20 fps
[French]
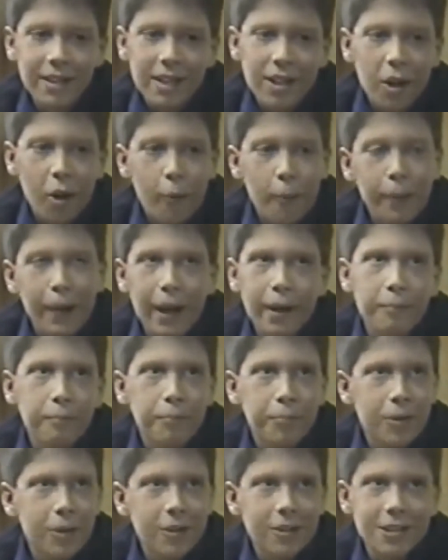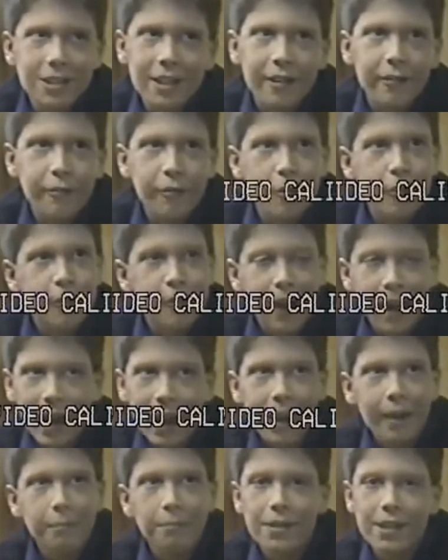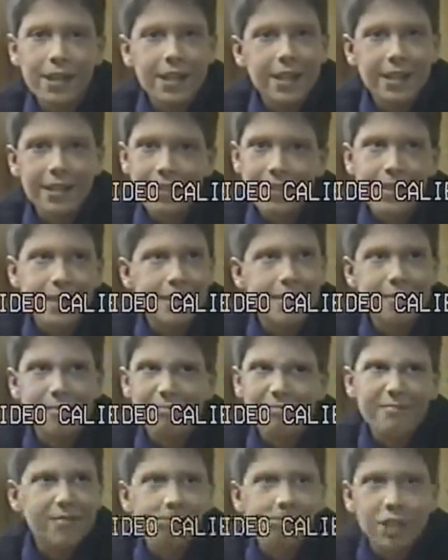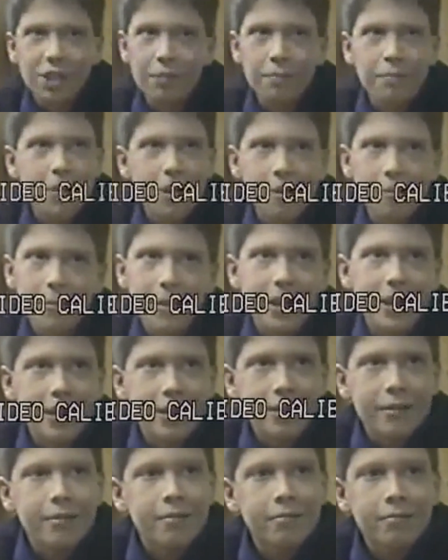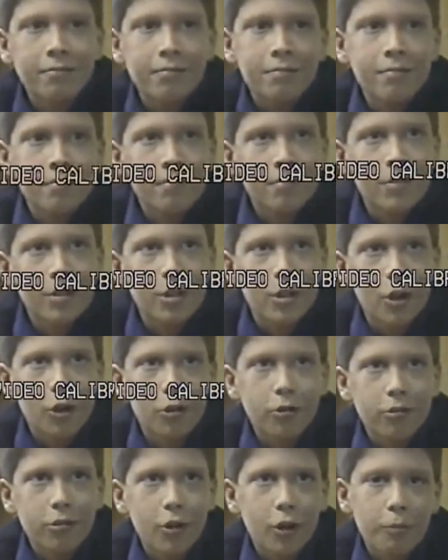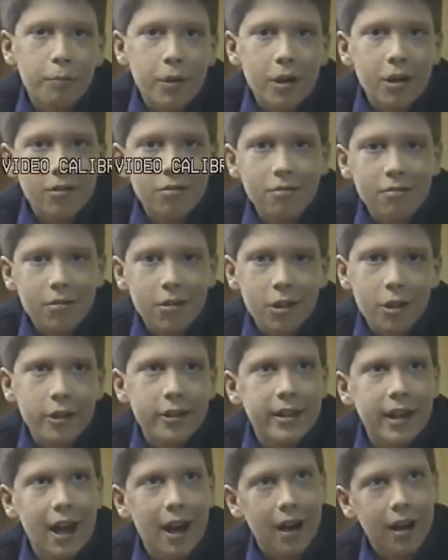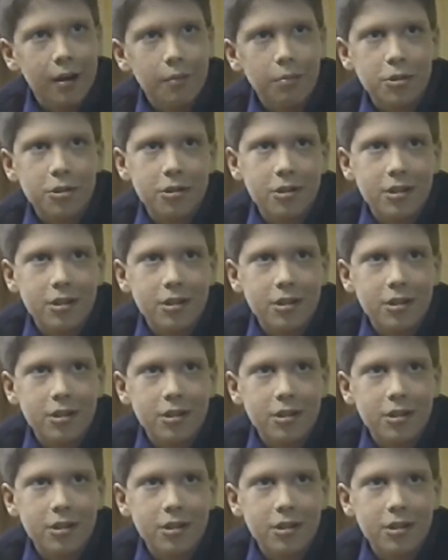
Ils comprennent pas ce qu'il faut faire, puis je sais pas, mais ils ont, pas le talent pour